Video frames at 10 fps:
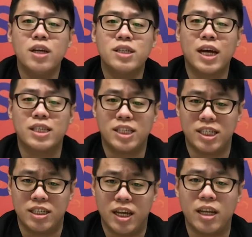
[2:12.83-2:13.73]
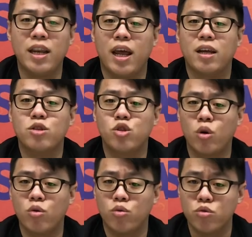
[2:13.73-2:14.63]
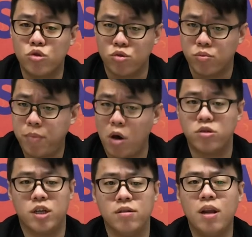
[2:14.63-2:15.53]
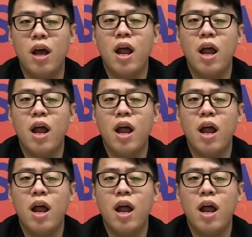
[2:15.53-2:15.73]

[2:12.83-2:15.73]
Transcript: 在几年内通路数保增，